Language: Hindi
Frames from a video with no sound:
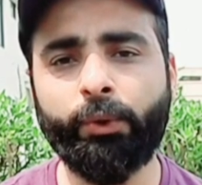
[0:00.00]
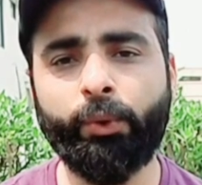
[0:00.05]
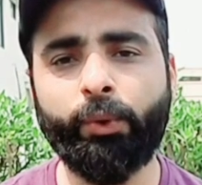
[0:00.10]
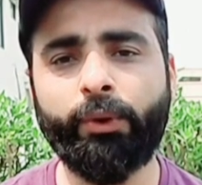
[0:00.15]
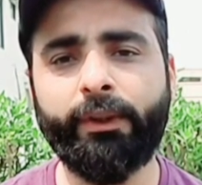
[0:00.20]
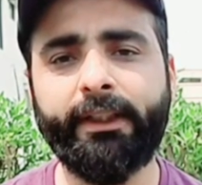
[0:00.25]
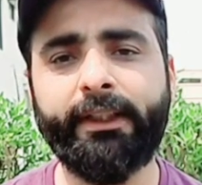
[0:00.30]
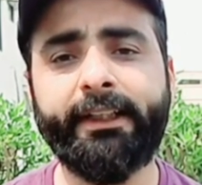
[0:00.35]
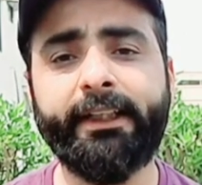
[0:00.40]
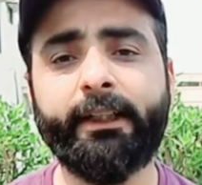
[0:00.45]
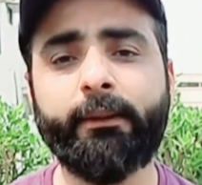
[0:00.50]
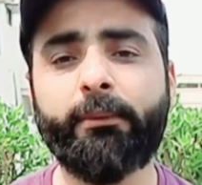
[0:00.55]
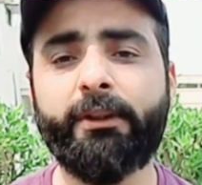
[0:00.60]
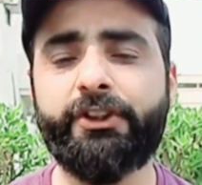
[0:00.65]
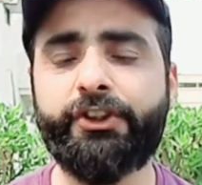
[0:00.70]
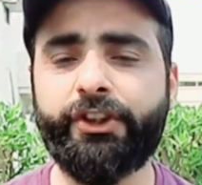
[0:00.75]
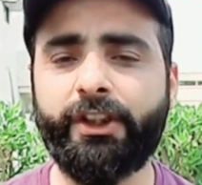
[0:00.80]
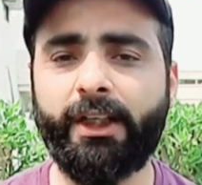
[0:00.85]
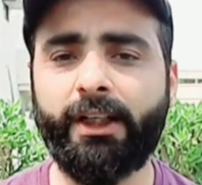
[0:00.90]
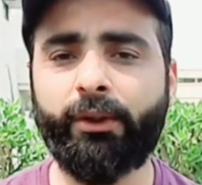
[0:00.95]
दो हो गया डेढ़
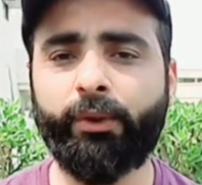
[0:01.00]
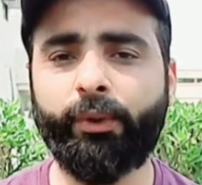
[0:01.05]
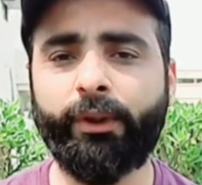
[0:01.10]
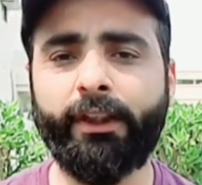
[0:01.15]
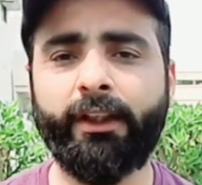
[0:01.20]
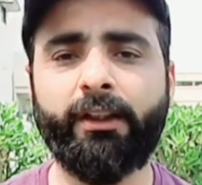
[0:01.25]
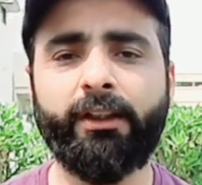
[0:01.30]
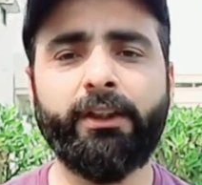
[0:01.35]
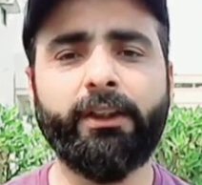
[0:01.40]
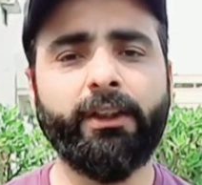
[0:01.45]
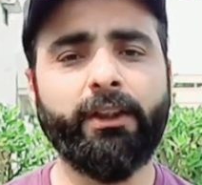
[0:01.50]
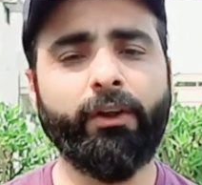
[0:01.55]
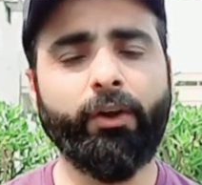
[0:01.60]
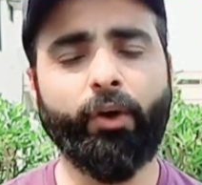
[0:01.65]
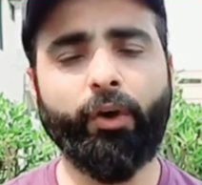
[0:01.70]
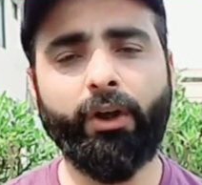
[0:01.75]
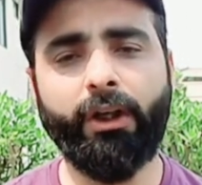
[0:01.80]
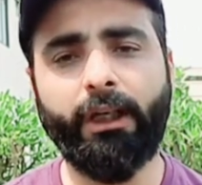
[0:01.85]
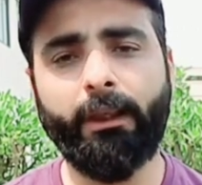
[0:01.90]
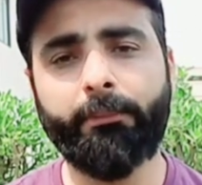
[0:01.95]
बाय चार हो गया
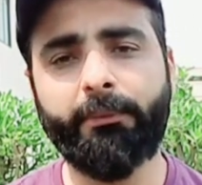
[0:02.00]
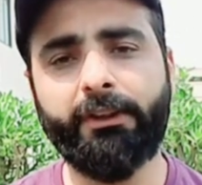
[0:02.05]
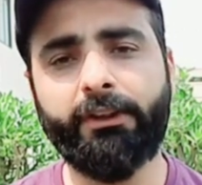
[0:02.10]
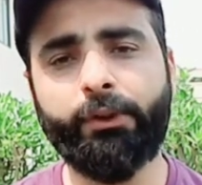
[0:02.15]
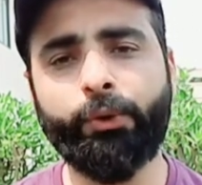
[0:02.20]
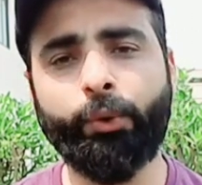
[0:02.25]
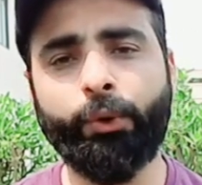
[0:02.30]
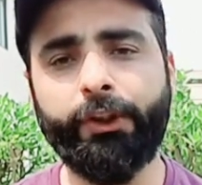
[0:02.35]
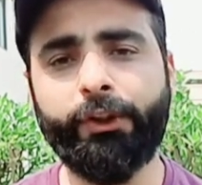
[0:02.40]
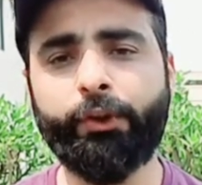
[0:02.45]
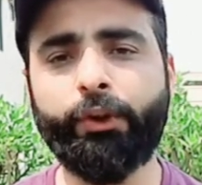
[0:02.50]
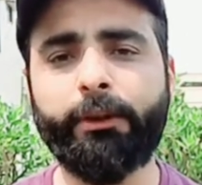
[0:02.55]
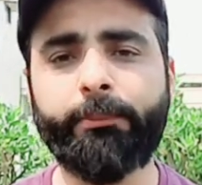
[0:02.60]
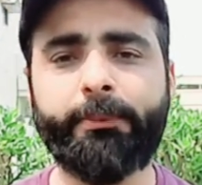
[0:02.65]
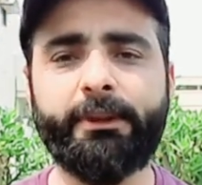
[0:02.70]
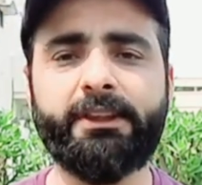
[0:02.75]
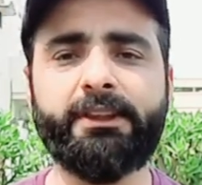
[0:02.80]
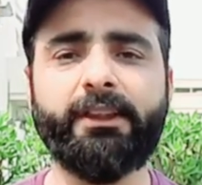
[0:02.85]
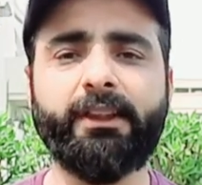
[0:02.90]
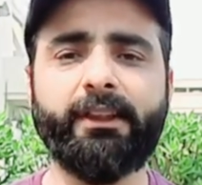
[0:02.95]
और आपने थोड़े थोड़े
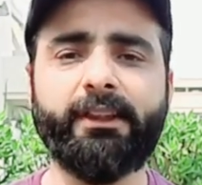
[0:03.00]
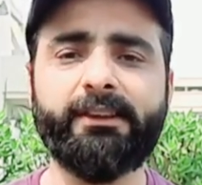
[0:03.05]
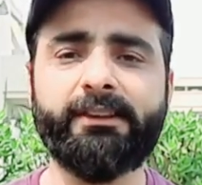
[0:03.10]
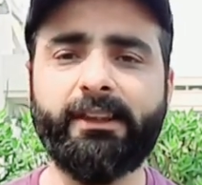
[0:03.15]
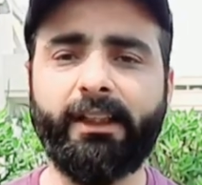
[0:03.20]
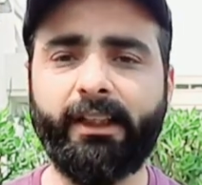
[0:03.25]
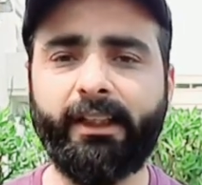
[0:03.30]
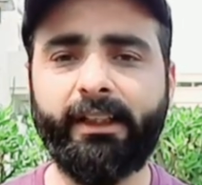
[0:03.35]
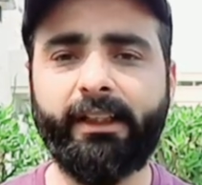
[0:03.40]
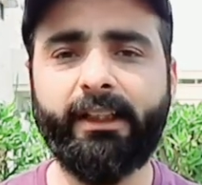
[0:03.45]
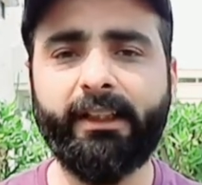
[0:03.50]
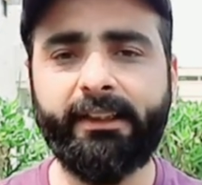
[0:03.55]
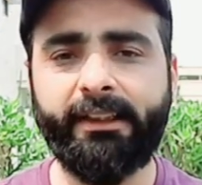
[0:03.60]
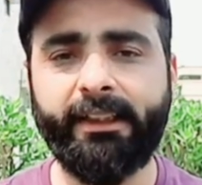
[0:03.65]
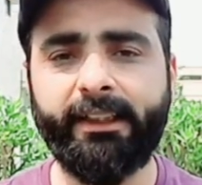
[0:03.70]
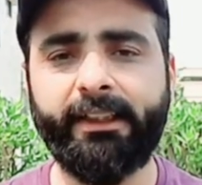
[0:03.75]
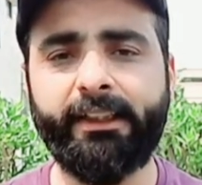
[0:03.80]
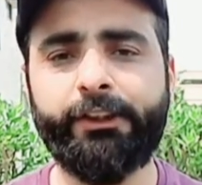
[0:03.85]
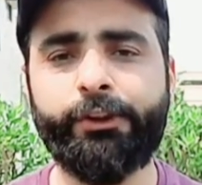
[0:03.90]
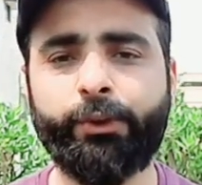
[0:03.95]
पीस करके सारे
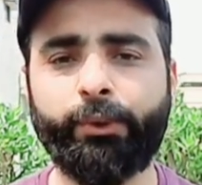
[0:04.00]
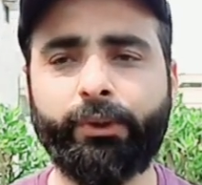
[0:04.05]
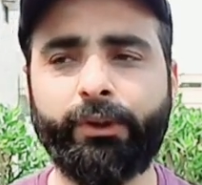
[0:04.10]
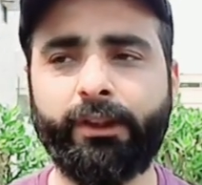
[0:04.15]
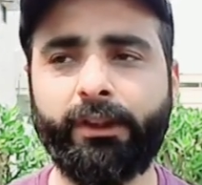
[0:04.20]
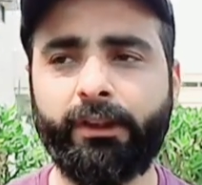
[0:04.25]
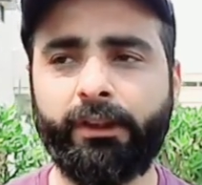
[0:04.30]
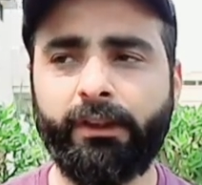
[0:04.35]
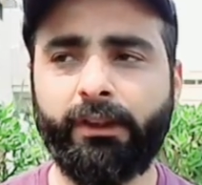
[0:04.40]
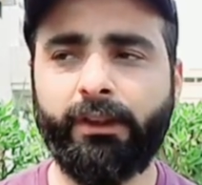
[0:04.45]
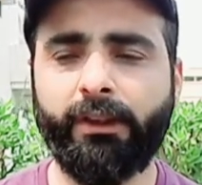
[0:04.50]
इकट्ठे नहीं छोड़ने